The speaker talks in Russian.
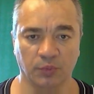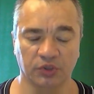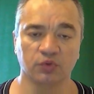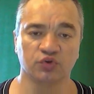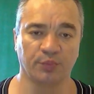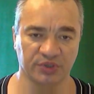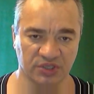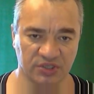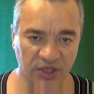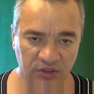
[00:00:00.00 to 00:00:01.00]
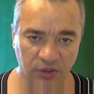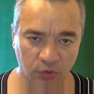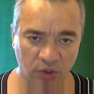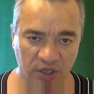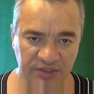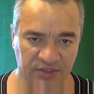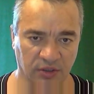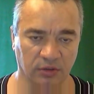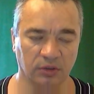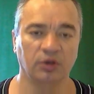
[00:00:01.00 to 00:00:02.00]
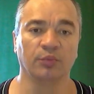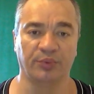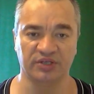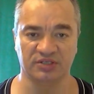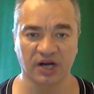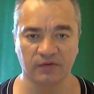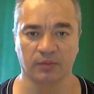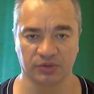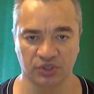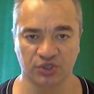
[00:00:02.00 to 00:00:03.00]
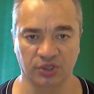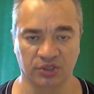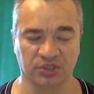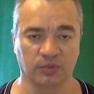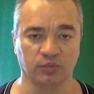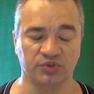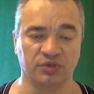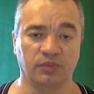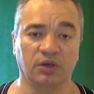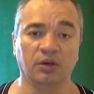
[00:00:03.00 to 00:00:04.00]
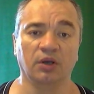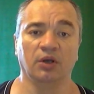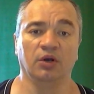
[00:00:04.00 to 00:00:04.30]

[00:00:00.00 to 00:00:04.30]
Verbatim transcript: Потому что подсознательная регуляция при здравом отношении к самому себе